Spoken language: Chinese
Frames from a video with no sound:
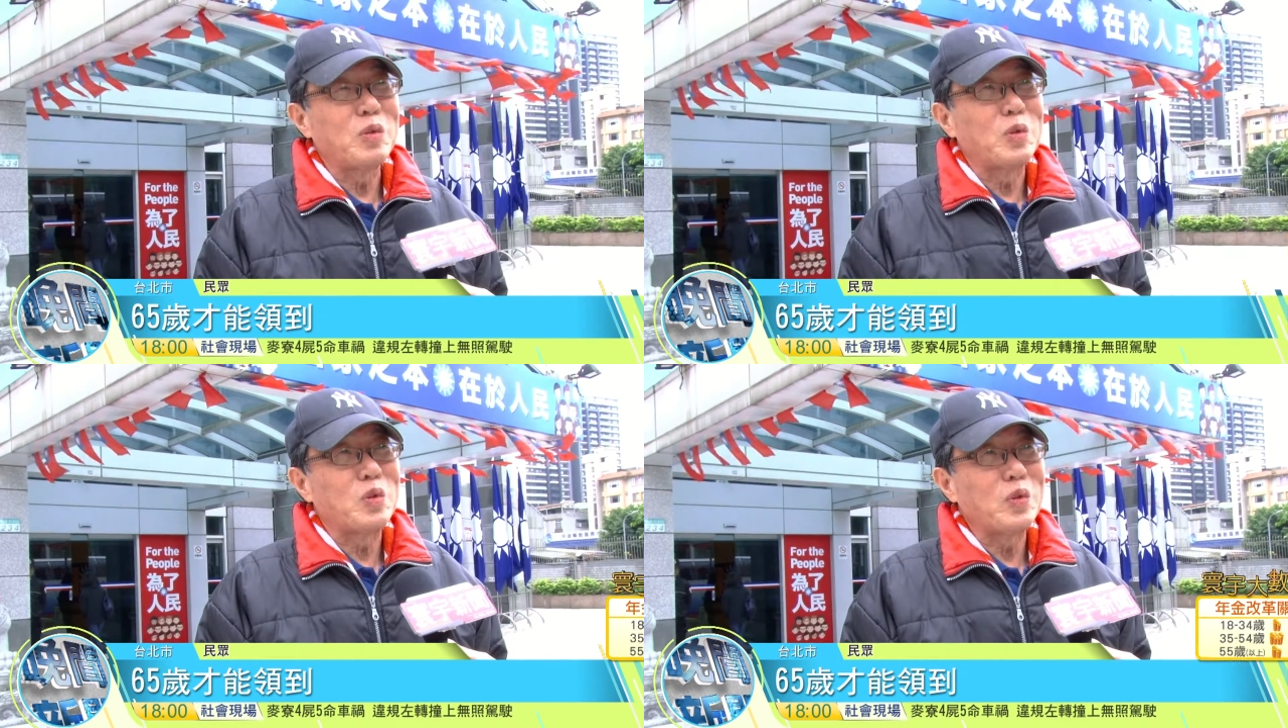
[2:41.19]
二十
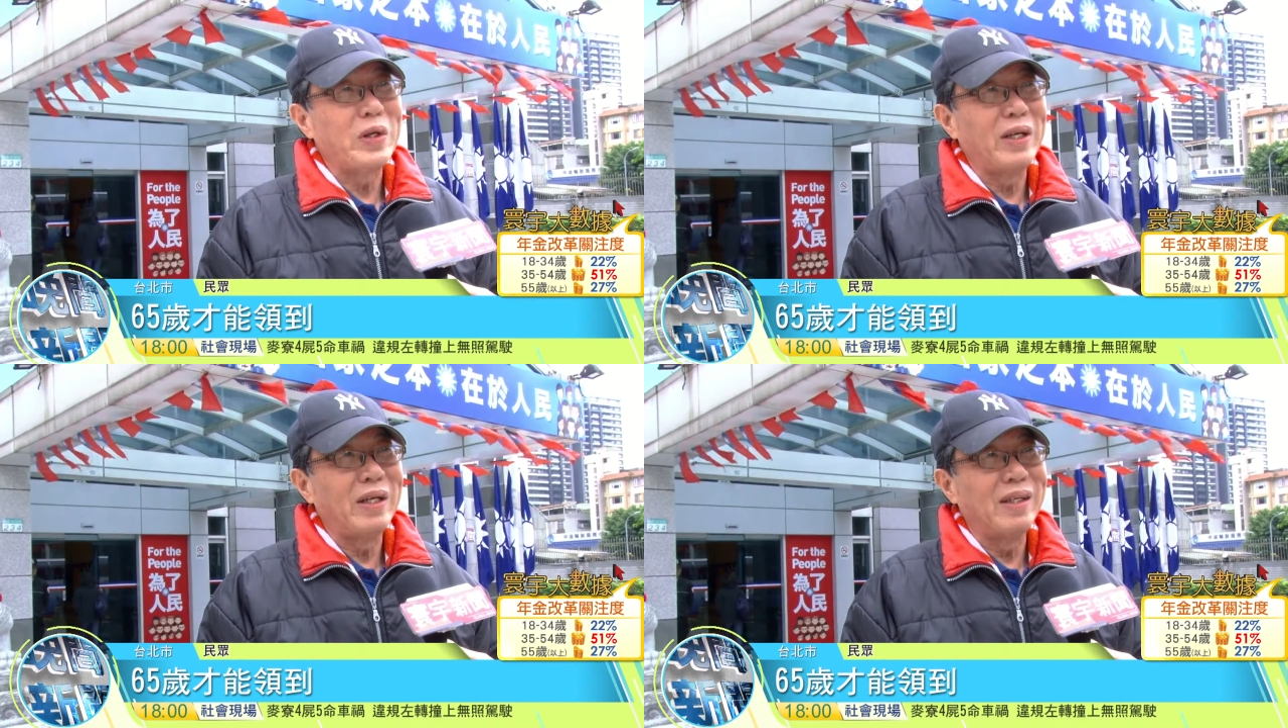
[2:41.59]
五
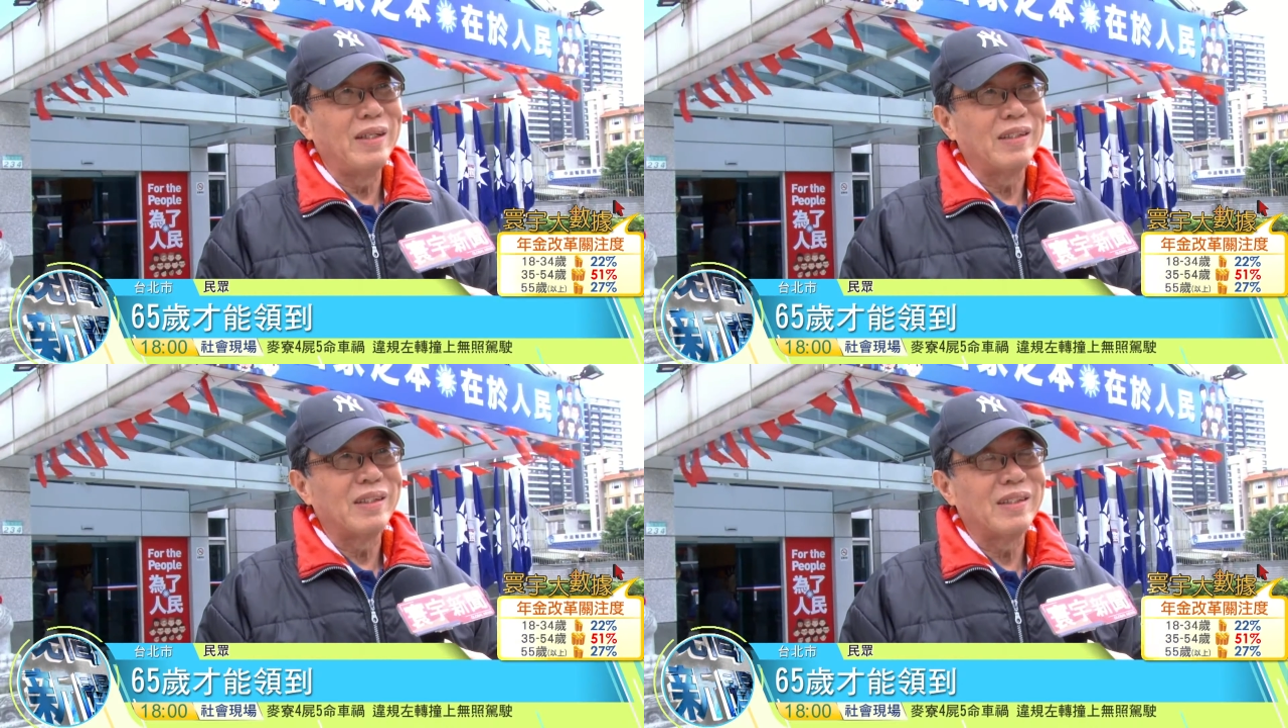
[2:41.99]

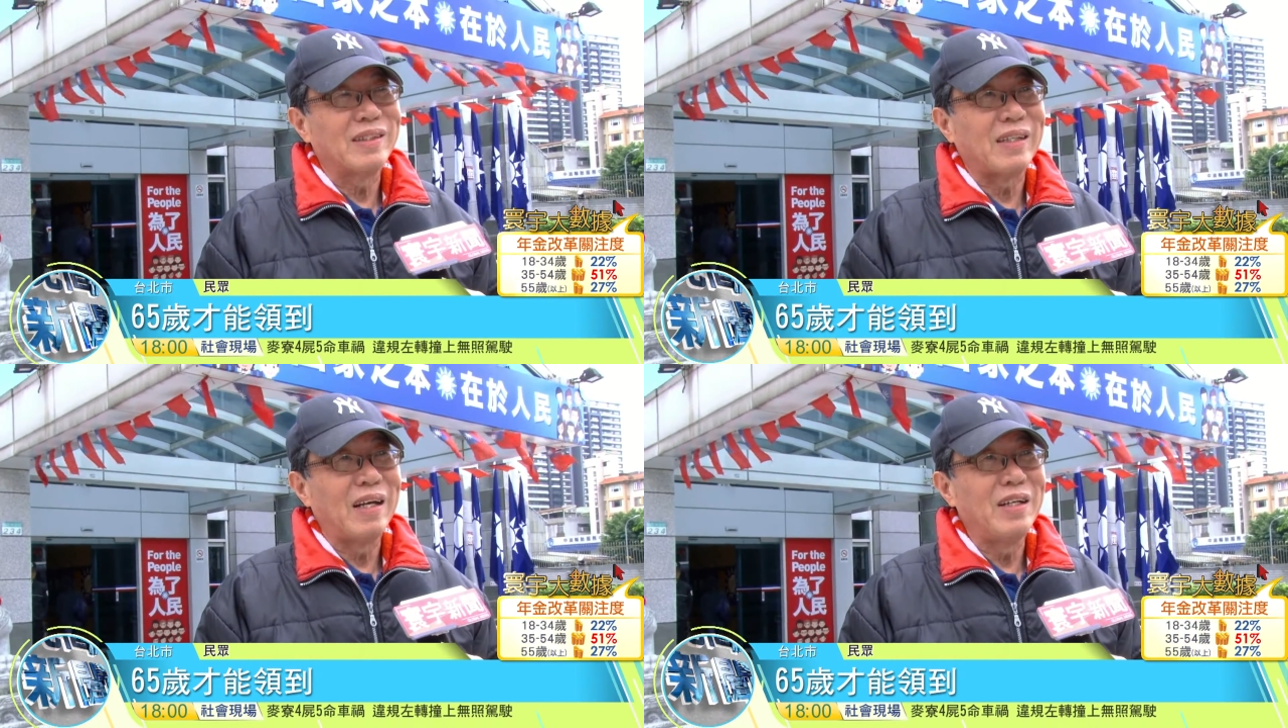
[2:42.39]
岁
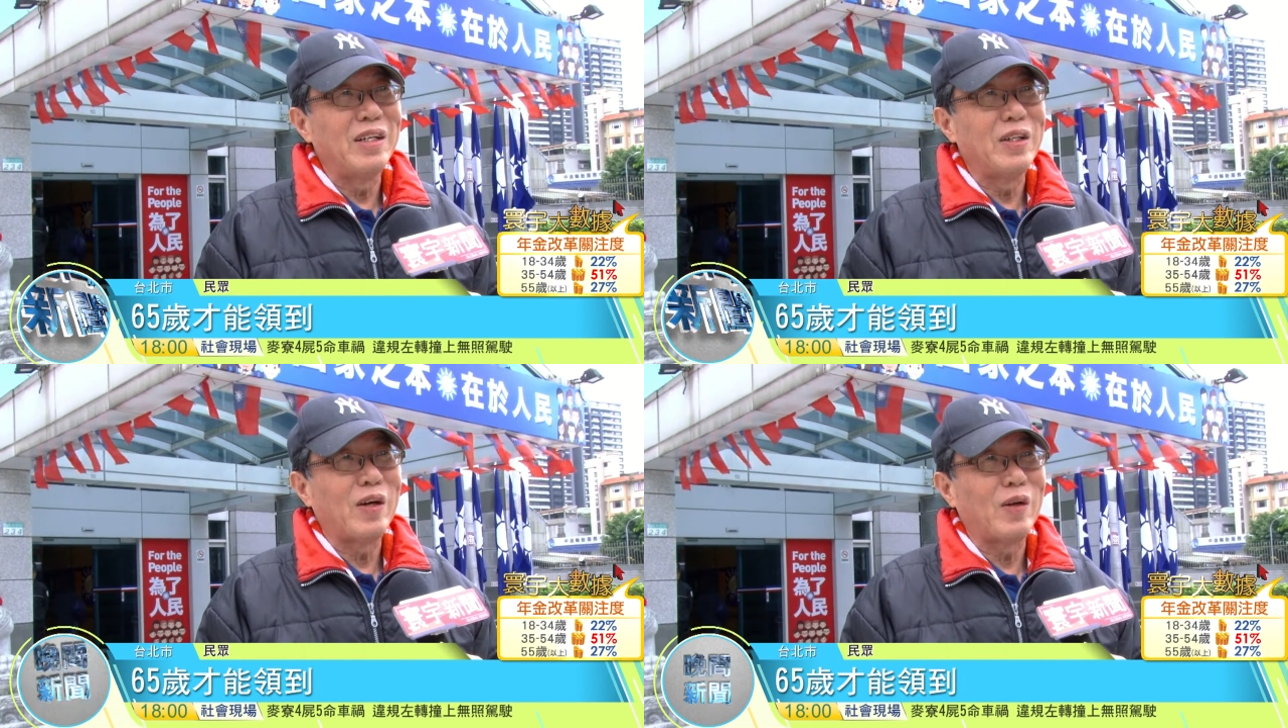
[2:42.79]
才能
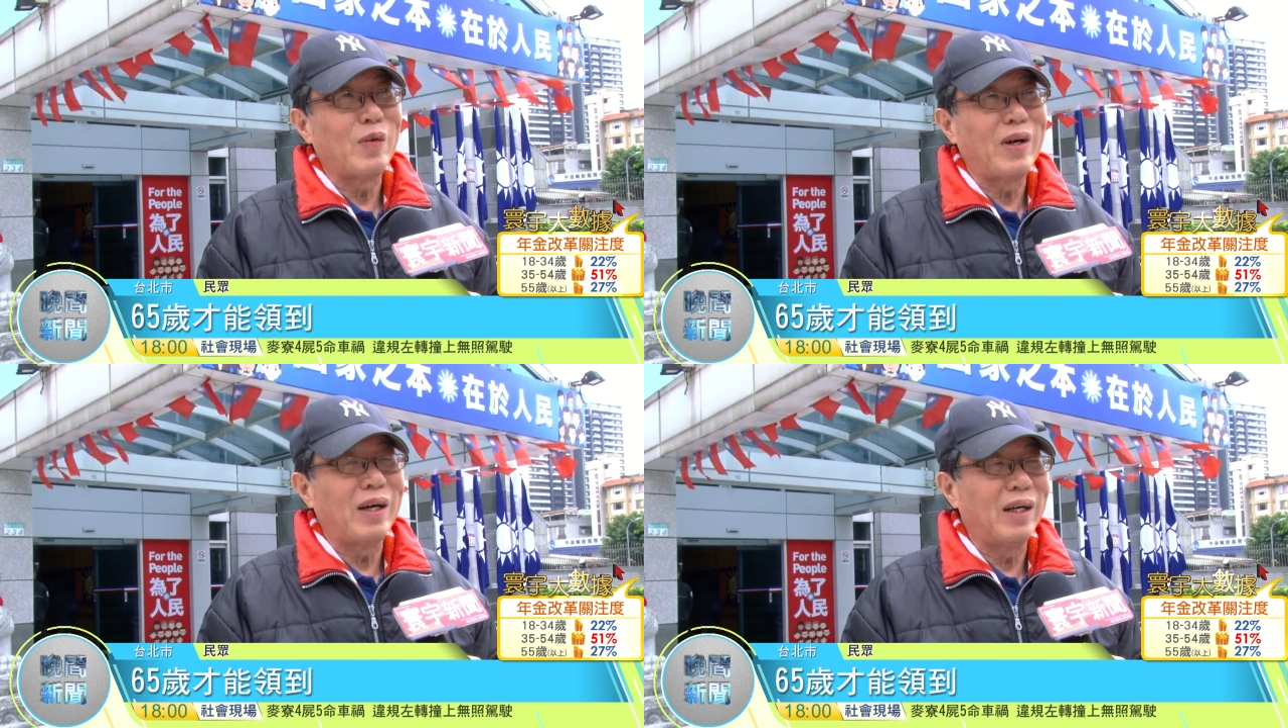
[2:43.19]
领到的
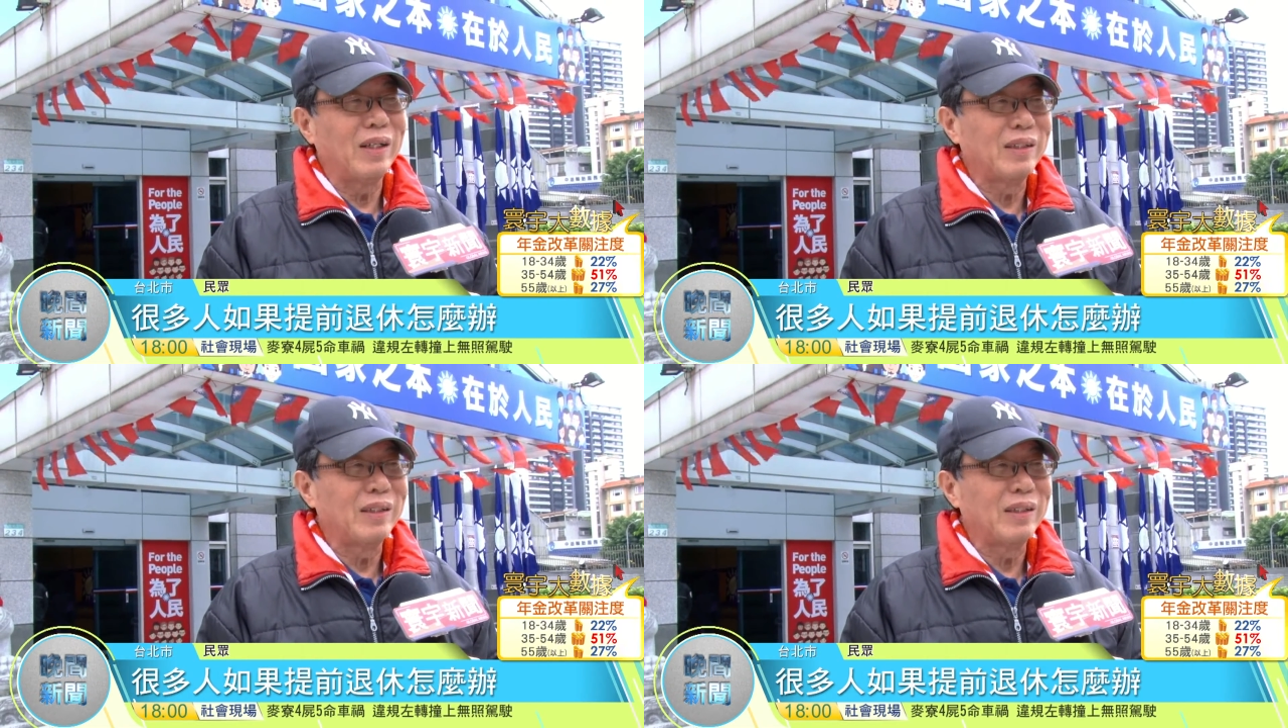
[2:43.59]
话啊，